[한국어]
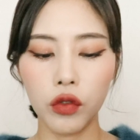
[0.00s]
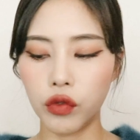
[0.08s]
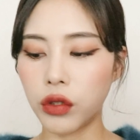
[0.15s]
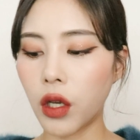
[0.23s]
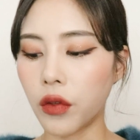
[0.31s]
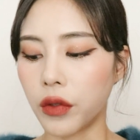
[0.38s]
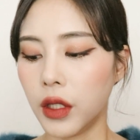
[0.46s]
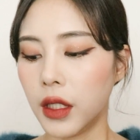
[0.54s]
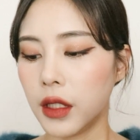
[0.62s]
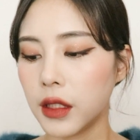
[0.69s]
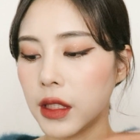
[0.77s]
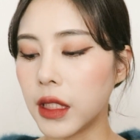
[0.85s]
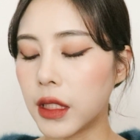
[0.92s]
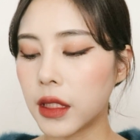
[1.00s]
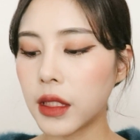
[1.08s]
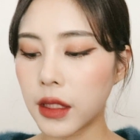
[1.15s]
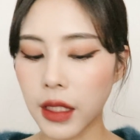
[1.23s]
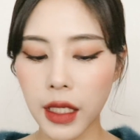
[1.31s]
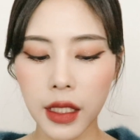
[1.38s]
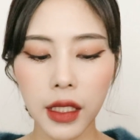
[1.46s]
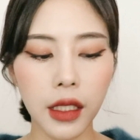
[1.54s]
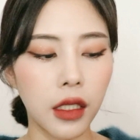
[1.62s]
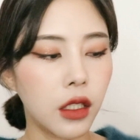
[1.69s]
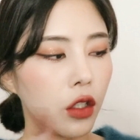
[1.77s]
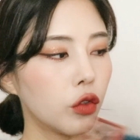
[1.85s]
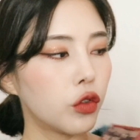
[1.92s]
우선 짙은
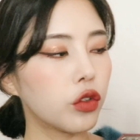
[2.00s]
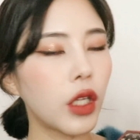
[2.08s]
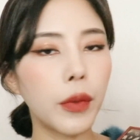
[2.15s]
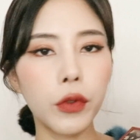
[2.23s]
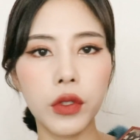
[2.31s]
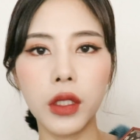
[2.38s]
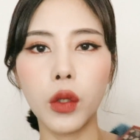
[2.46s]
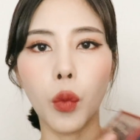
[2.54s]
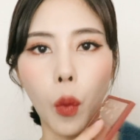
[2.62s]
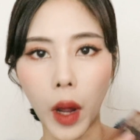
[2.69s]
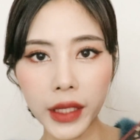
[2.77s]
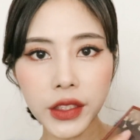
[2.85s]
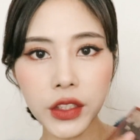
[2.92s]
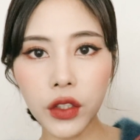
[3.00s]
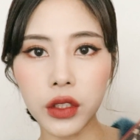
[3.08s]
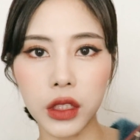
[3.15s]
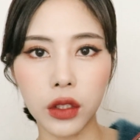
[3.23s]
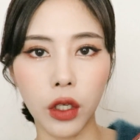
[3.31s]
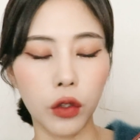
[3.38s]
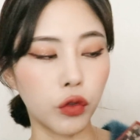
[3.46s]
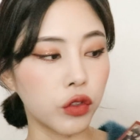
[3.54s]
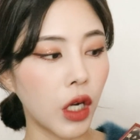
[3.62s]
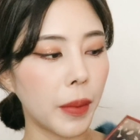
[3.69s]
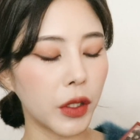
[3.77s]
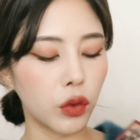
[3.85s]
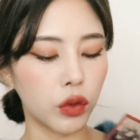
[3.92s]
색이, 후다뷰티는 완전 짙어요.
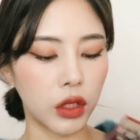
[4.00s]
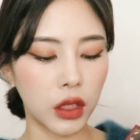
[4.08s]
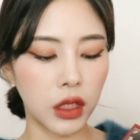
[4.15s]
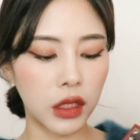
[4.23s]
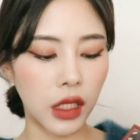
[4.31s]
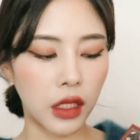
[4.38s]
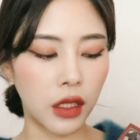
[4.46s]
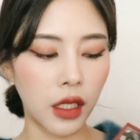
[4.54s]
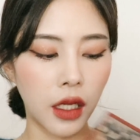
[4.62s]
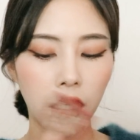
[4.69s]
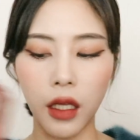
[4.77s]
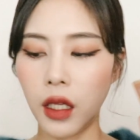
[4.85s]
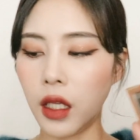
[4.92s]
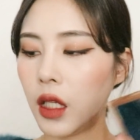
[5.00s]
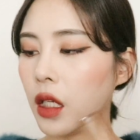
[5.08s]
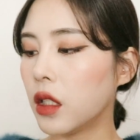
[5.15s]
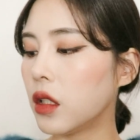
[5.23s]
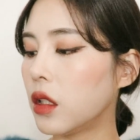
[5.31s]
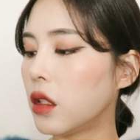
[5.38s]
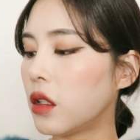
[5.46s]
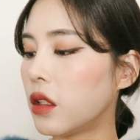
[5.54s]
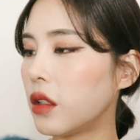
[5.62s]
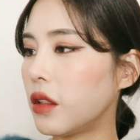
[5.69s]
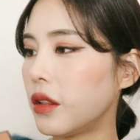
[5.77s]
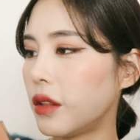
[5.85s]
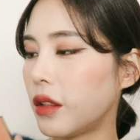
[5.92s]
누가 봐도 짙은 색인데
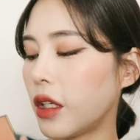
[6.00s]
이